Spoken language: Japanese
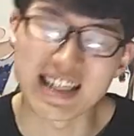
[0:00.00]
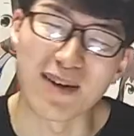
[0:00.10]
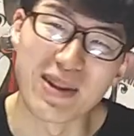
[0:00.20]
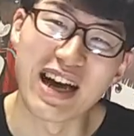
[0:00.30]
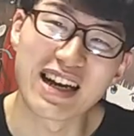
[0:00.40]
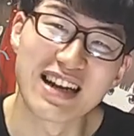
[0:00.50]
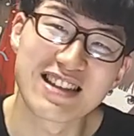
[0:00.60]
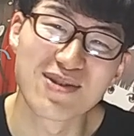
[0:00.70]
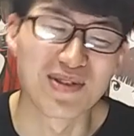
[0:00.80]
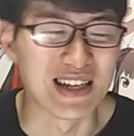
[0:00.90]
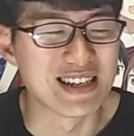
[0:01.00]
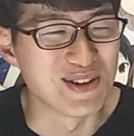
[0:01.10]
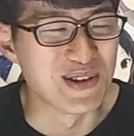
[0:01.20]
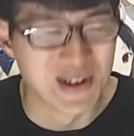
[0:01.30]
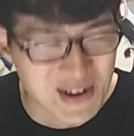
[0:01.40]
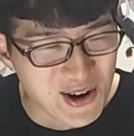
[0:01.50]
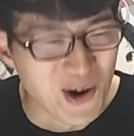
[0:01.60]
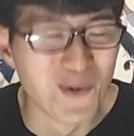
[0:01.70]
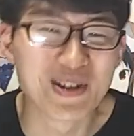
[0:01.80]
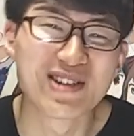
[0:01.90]
違いも相変わらずすごくて非常に
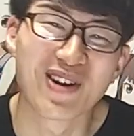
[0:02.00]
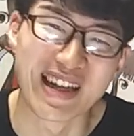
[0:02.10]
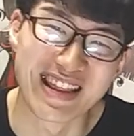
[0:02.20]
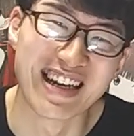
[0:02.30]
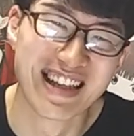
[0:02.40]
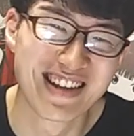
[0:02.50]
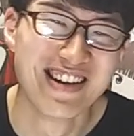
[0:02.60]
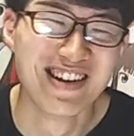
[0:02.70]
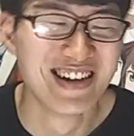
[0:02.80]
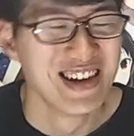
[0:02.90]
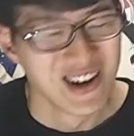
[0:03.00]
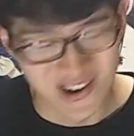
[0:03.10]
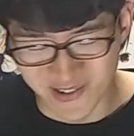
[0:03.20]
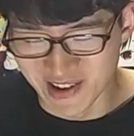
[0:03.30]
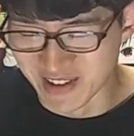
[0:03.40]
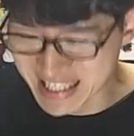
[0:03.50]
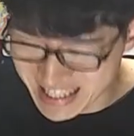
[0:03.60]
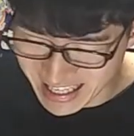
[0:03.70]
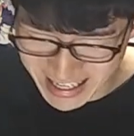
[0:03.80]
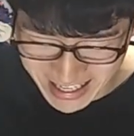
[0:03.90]
面白かったなと思いまし
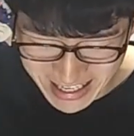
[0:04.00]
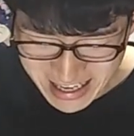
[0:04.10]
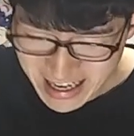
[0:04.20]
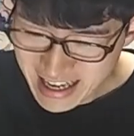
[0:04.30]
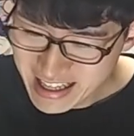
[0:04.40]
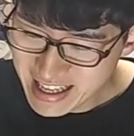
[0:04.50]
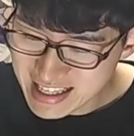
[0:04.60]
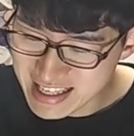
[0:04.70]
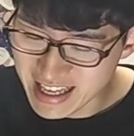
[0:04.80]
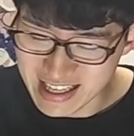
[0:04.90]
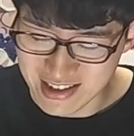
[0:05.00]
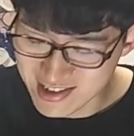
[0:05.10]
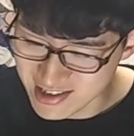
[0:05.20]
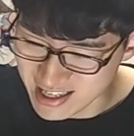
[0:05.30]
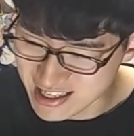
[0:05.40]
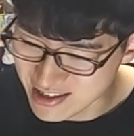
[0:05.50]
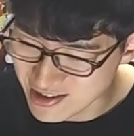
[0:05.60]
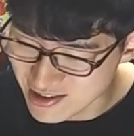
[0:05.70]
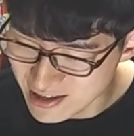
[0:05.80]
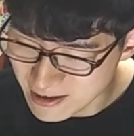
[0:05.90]
た。はい。では次第19位です。
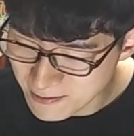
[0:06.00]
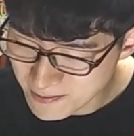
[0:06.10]
19位。